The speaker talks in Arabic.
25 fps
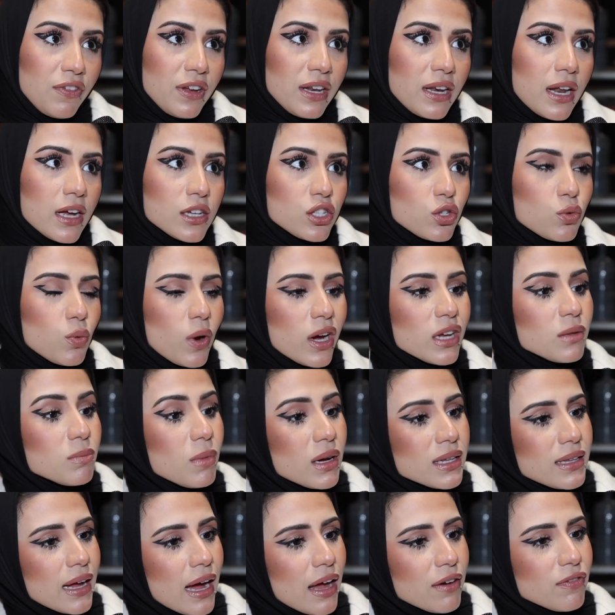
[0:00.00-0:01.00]
في ناس وايد
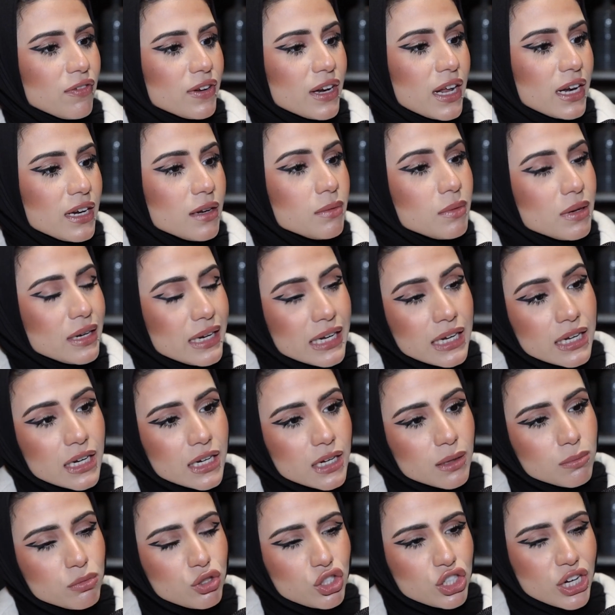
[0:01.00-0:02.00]
ما تعرف أن
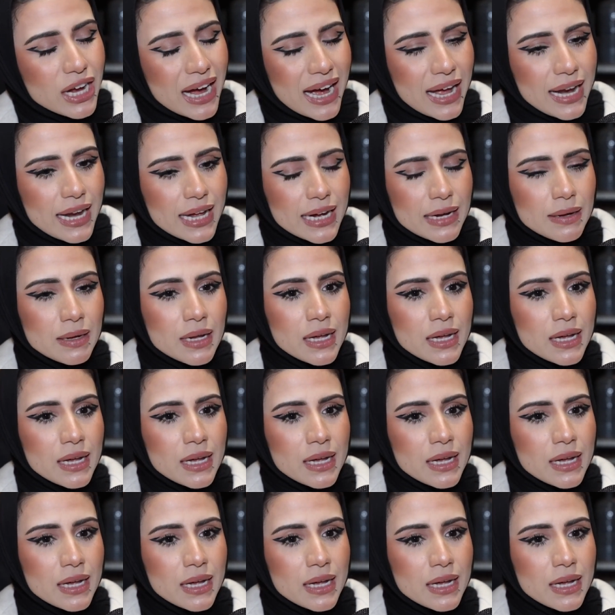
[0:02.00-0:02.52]
نحن نمشي على